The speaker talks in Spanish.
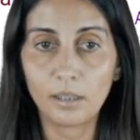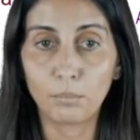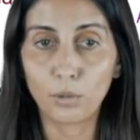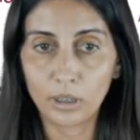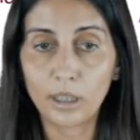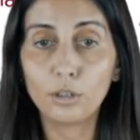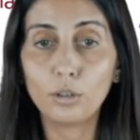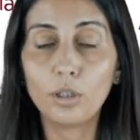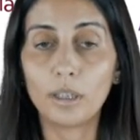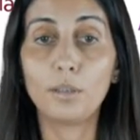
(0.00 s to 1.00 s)
Por
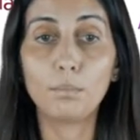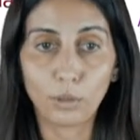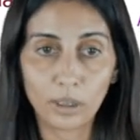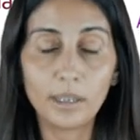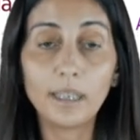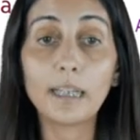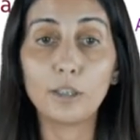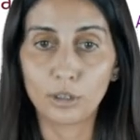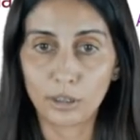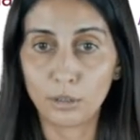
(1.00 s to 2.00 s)
tanto, es importante que
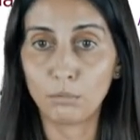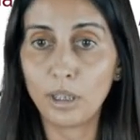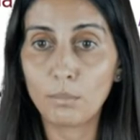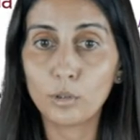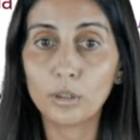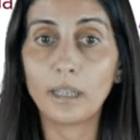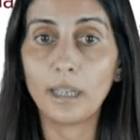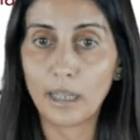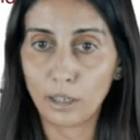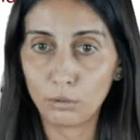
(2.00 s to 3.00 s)
nos aseguremos
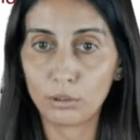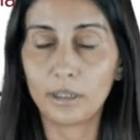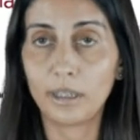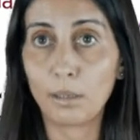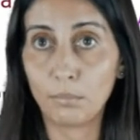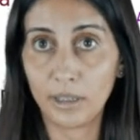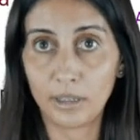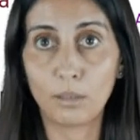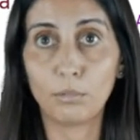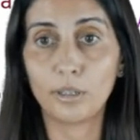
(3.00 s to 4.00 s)
que la dosis que
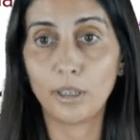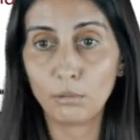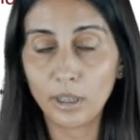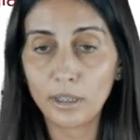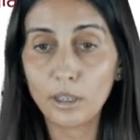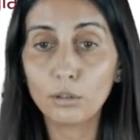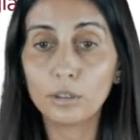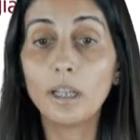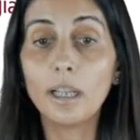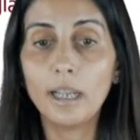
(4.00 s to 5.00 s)
administramos de
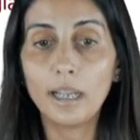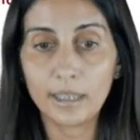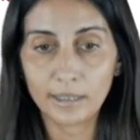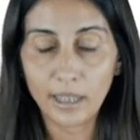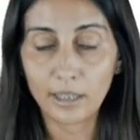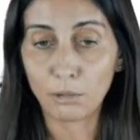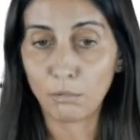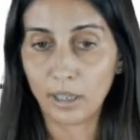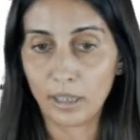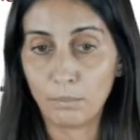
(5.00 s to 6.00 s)
diuréticos es la
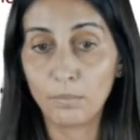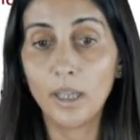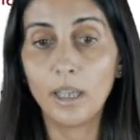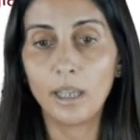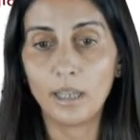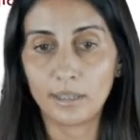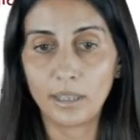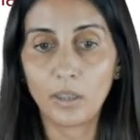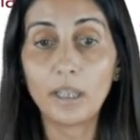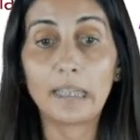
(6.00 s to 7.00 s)
adecuada. Es
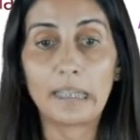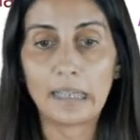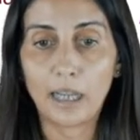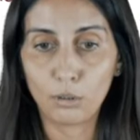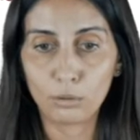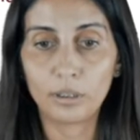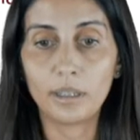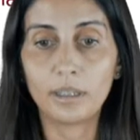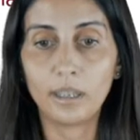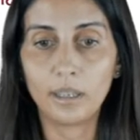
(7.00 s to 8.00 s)
decir, que la
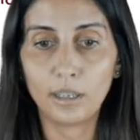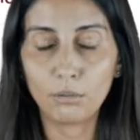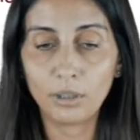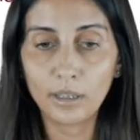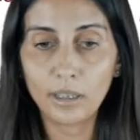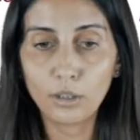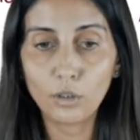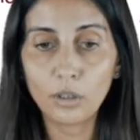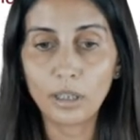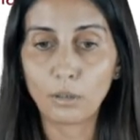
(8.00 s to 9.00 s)
dosis de
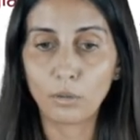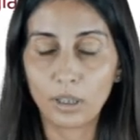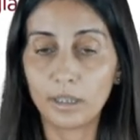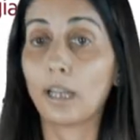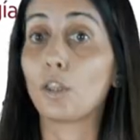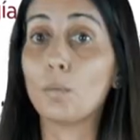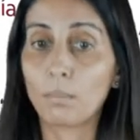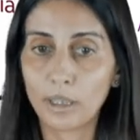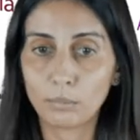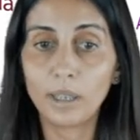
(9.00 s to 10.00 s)
diurético, la concentración
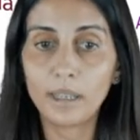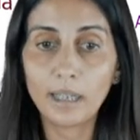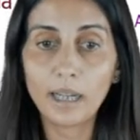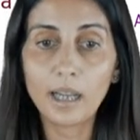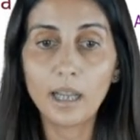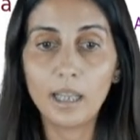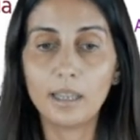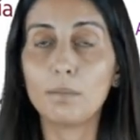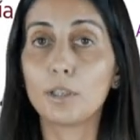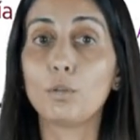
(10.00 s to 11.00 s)
plasmática,
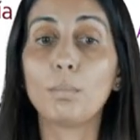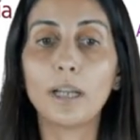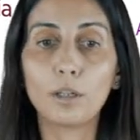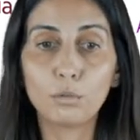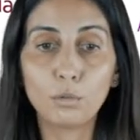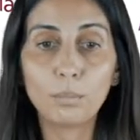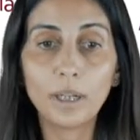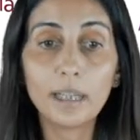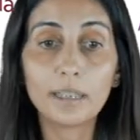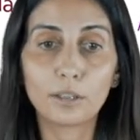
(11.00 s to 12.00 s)
debe superar un
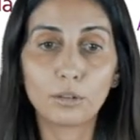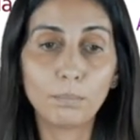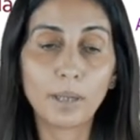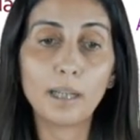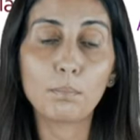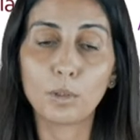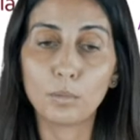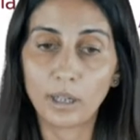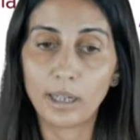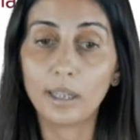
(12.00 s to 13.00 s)
umbral y es para
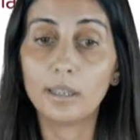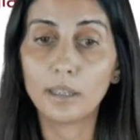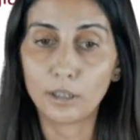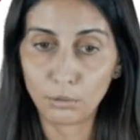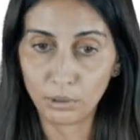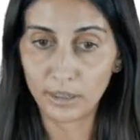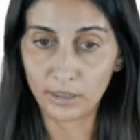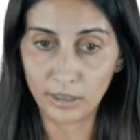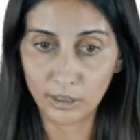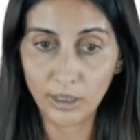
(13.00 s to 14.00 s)
provocar
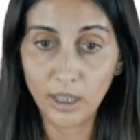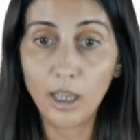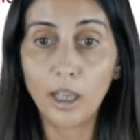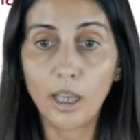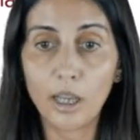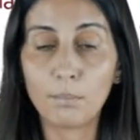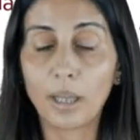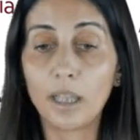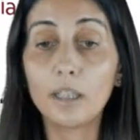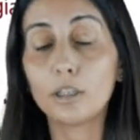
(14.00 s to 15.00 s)
natriuresis. En
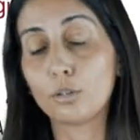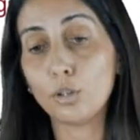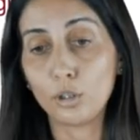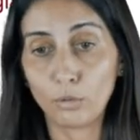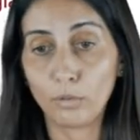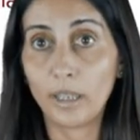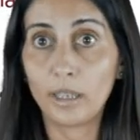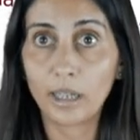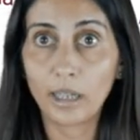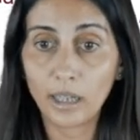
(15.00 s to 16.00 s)
pacientes con
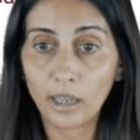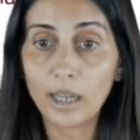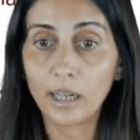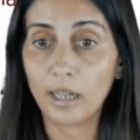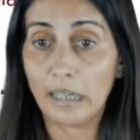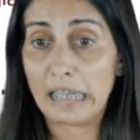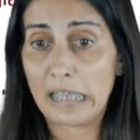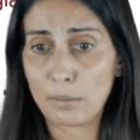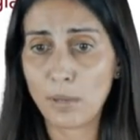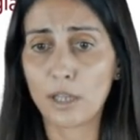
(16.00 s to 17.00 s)
insuficiencia cardíaca y
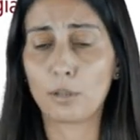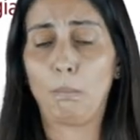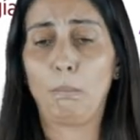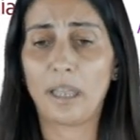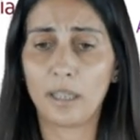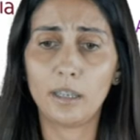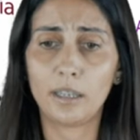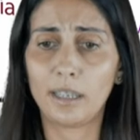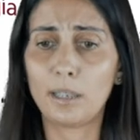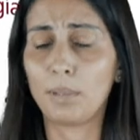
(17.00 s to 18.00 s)
además
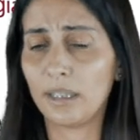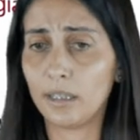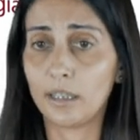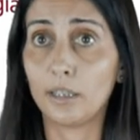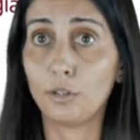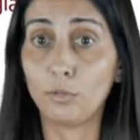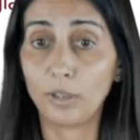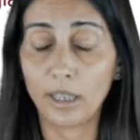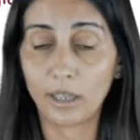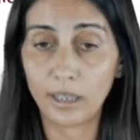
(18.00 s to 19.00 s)
pacientes que presentan
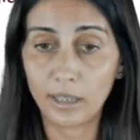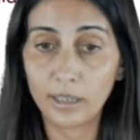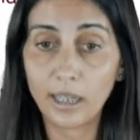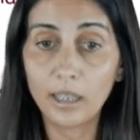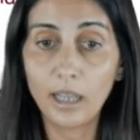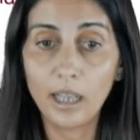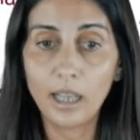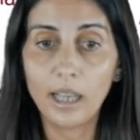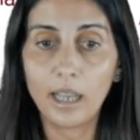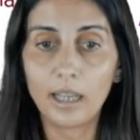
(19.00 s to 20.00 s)
insuficiencia renal,
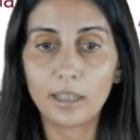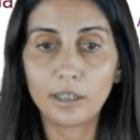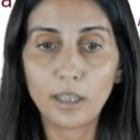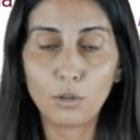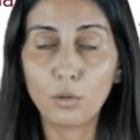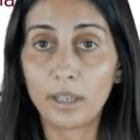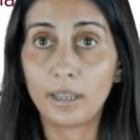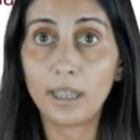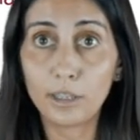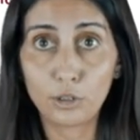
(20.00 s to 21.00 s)
este
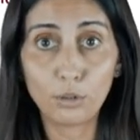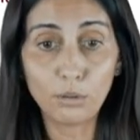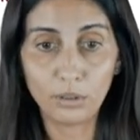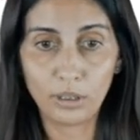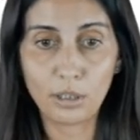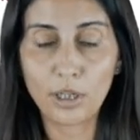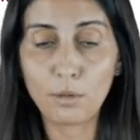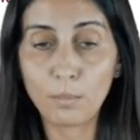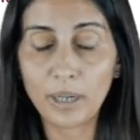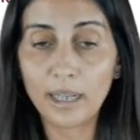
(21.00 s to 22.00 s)
techo de
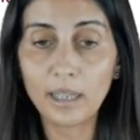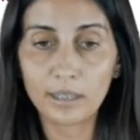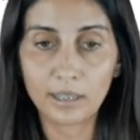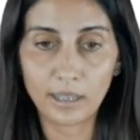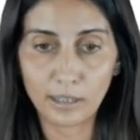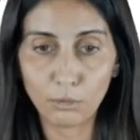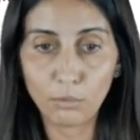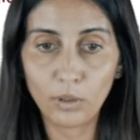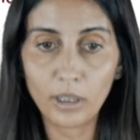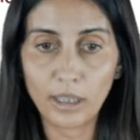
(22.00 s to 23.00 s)
umbral se
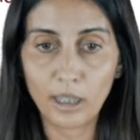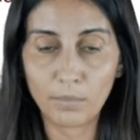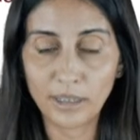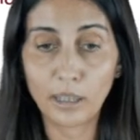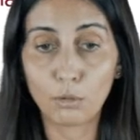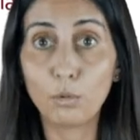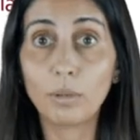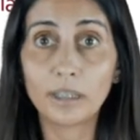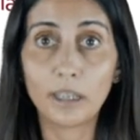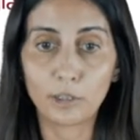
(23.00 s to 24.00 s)
reduce y además la
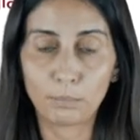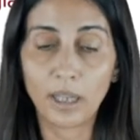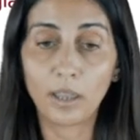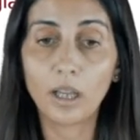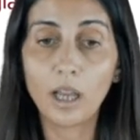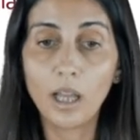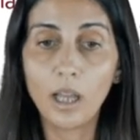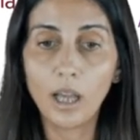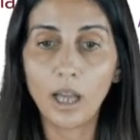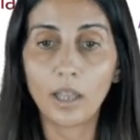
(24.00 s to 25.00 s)
curva se desplaza
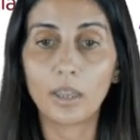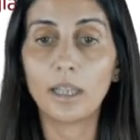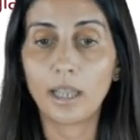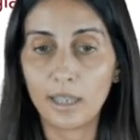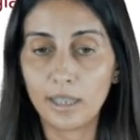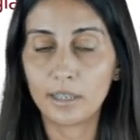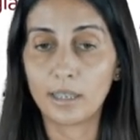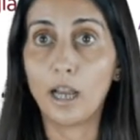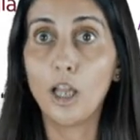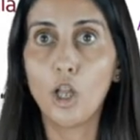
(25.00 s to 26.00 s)
hacia la
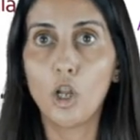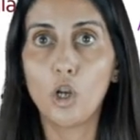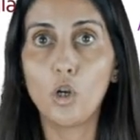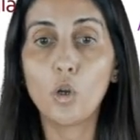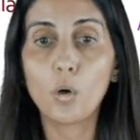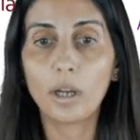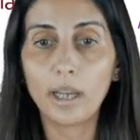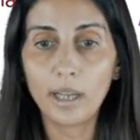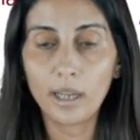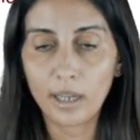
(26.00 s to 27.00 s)
derecha, lo
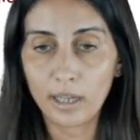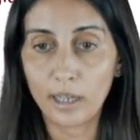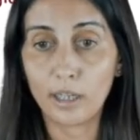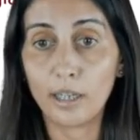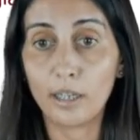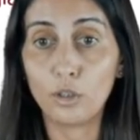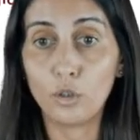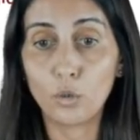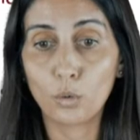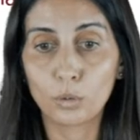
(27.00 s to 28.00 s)
que eh,
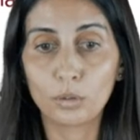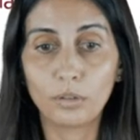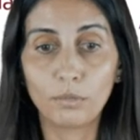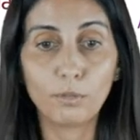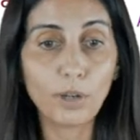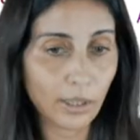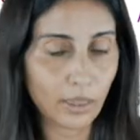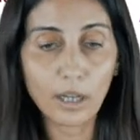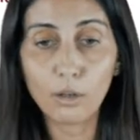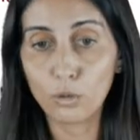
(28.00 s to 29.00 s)
nos
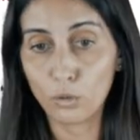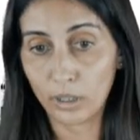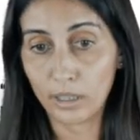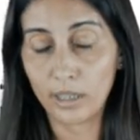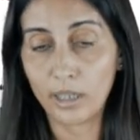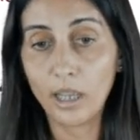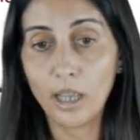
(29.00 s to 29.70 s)
fuerza o lo que